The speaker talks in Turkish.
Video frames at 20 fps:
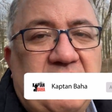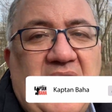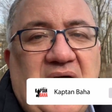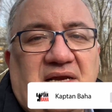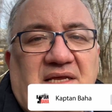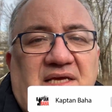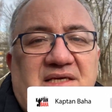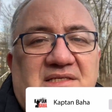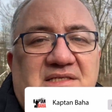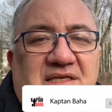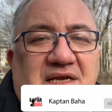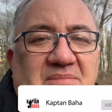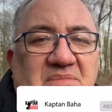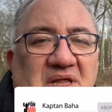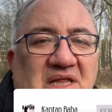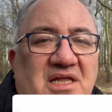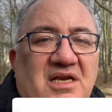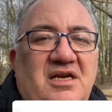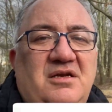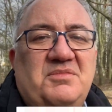merkezine
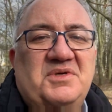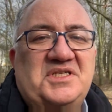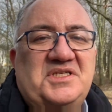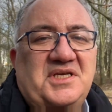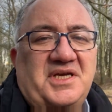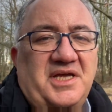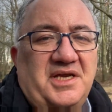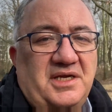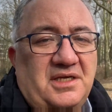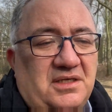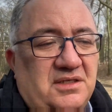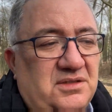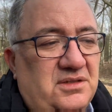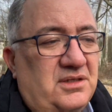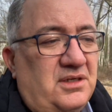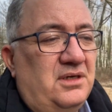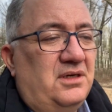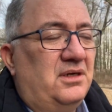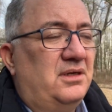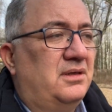bildirilmesi
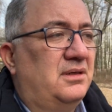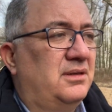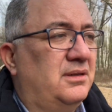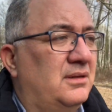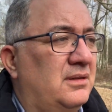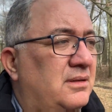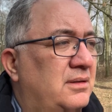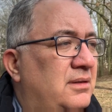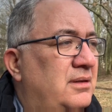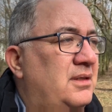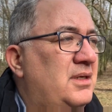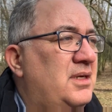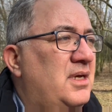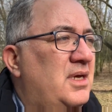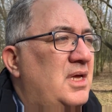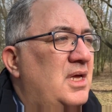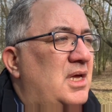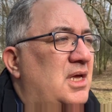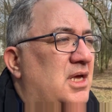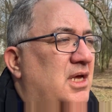gerekir
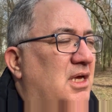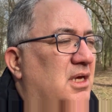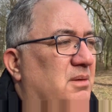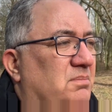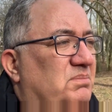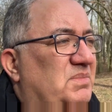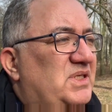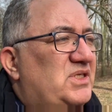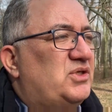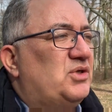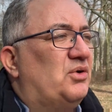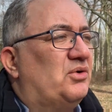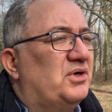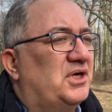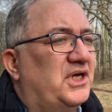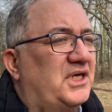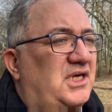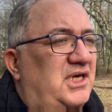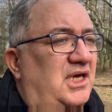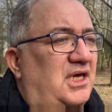bir
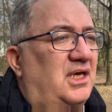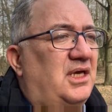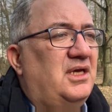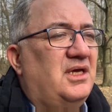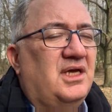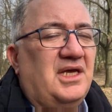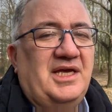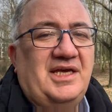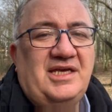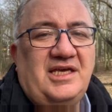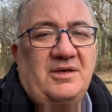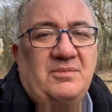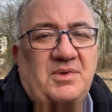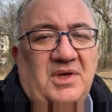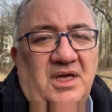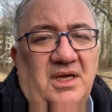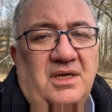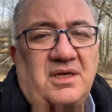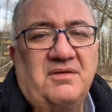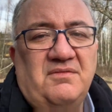sonraki
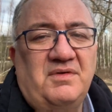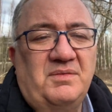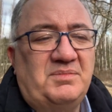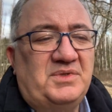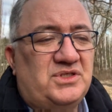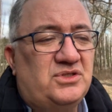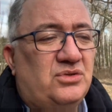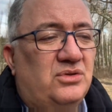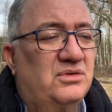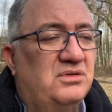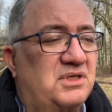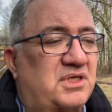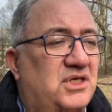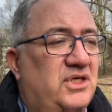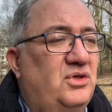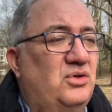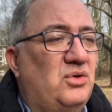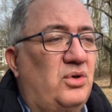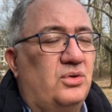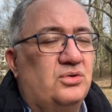ekibi ve bir
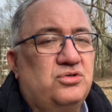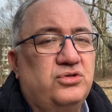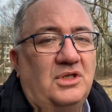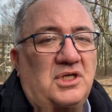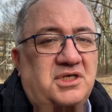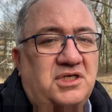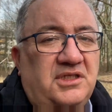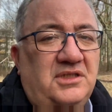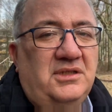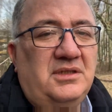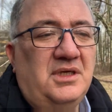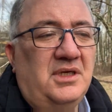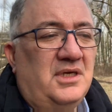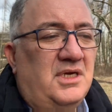sonraki yolcuların